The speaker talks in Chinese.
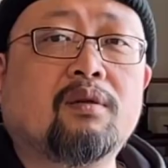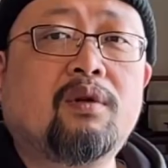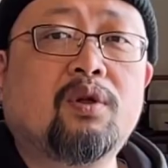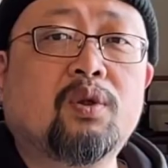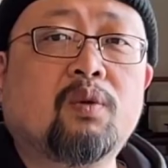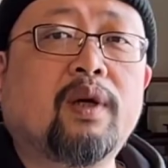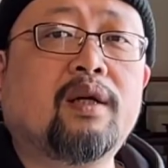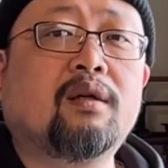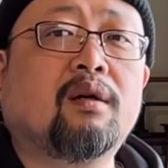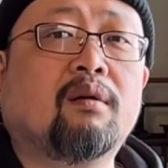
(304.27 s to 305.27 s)
于一出来
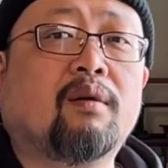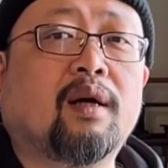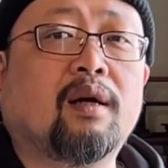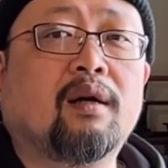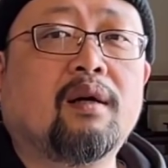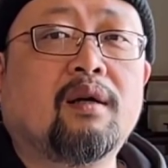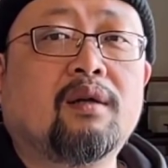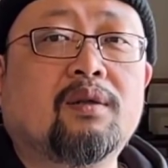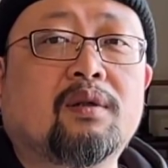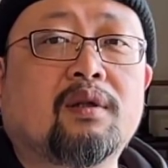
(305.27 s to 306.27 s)
之后啊，哈，
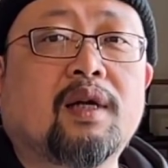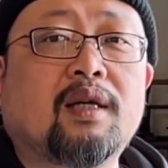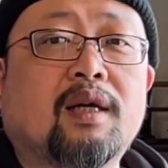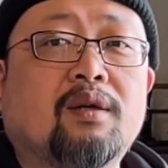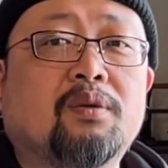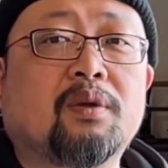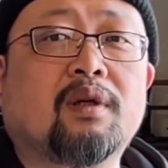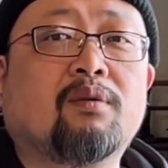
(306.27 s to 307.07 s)
就是大家就觉得